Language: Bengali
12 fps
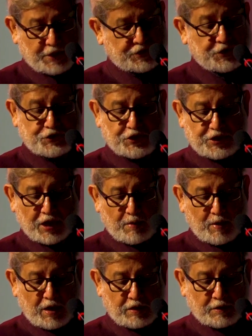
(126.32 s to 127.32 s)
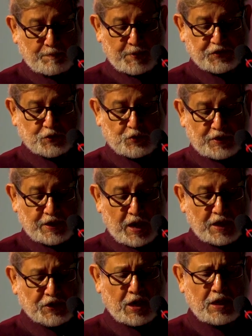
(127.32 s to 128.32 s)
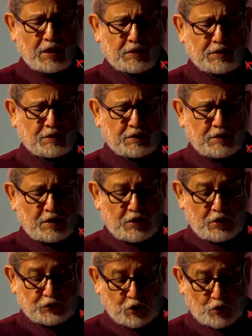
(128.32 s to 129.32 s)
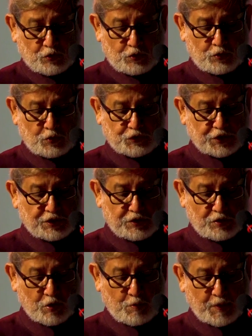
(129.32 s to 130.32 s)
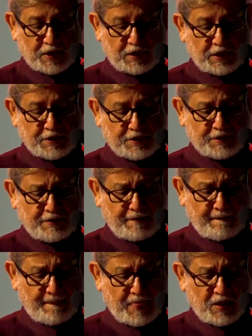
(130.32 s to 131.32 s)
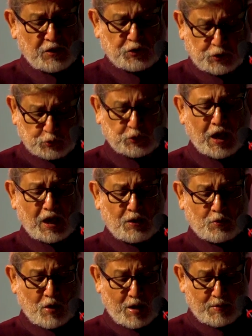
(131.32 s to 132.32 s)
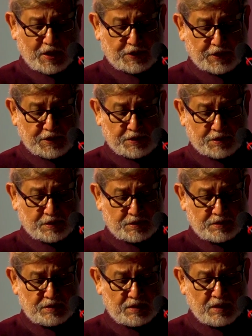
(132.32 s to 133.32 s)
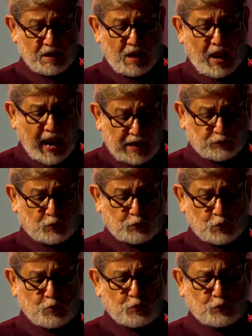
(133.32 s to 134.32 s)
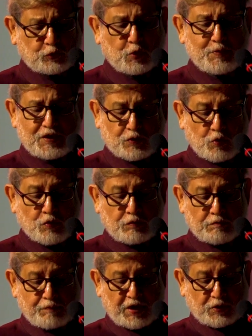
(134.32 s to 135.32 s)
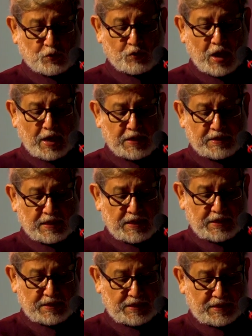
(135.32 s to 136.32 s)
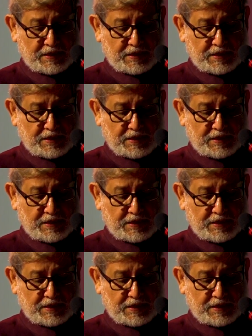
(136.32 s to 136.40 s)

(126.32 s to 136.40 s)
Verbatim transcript: এসেছি আমার পেছনে হাজার চরণ চিহ্ন ফেলে সুধাও আমাকে এত দূর তুমি কোন প্রেরণায় এলে